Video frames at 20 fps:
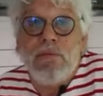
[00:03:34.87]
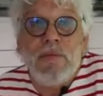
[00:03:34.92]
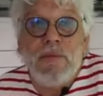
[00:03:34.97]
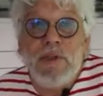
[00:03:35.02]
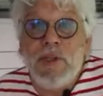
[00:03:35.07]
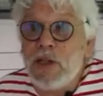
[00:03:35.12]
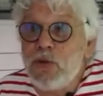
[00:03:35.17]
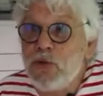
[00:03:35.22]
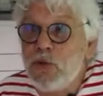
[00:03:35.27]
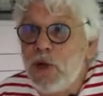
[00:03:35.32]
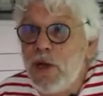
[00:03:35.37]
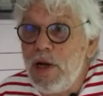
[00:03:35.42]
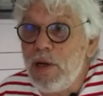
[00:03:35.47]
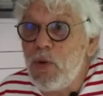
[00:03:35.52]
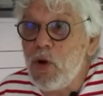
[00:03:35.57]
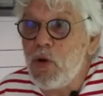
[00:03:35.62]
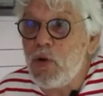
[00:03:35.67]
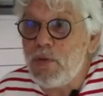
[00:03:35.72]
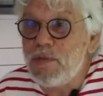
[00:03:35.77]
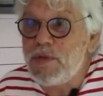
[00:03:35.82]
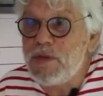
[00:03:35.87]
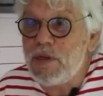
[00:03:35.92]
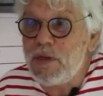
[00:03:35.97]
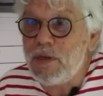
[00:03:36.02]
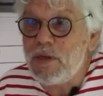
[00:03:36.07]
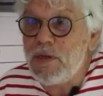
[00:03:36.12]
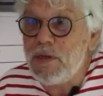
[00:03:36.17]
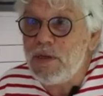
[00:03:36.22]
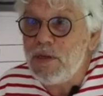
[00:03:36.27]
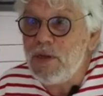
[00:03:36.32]
naturellement comme ça,
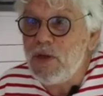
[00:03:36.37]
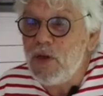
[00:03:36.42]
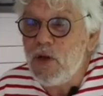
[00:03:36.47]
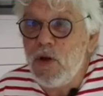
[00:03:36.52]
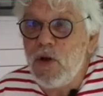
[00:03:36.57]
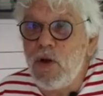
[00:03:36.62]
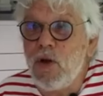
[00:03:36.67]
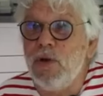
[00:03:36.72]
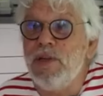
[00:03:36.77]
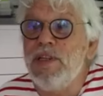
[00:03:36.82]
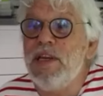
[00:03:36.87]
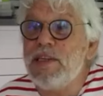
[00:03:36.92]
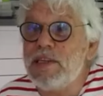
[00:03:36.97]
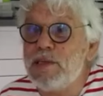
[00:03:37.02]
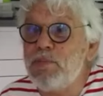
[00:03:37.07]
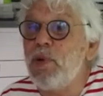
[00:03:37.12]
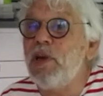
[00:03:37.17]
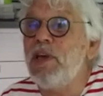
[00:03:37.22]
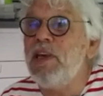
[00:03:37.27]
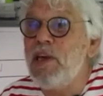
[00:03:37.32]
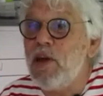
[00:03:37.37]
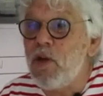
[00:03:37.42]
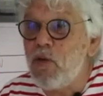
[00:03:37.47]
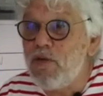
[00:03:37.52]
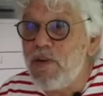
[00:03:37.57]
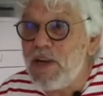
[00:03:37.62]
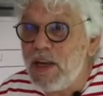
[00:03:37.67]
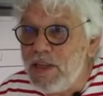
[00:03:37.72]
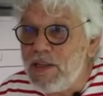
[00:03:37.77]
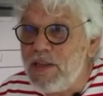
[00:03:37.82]
hein, en esprit et en
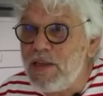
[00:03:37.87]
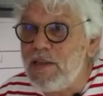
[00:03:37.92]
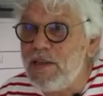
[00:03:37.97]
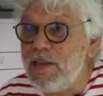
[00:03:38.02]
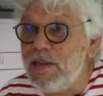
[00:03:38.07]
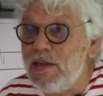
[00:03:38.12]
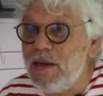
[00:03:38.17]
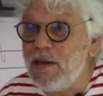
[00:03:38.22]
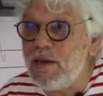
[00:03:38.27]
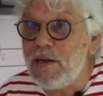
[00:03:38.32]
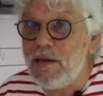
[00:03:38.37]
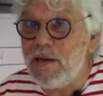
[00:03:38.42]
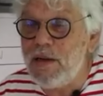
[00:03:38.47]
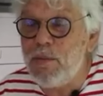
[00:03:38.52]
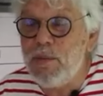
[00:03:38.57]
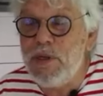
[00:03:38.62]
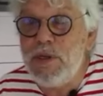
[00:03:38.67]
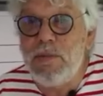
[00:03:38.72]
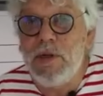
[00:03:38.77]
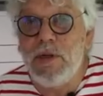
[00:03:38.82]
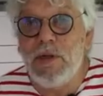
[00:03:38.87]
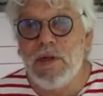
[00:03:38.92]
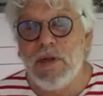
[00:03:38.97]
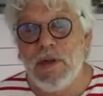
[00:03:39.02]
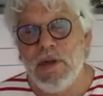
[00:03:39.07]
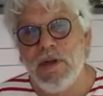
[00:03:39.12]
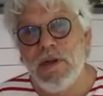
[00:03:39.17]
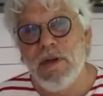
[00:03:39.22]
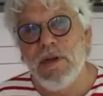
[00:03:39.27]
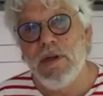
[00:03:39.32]
vérité, dit la, Bible,
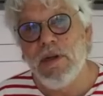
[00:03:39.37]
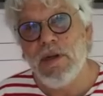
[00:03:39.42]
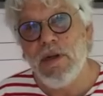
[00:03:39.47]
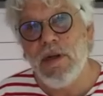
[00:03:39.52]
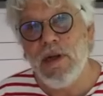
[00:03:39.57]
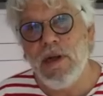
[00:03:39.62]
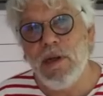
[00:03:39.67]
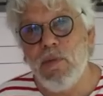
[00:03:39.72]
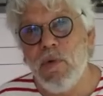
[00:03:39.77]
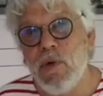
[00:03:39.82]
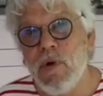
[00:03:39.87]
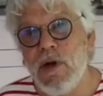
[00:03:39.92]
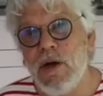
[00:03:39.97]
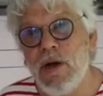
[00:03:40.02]
et eh ben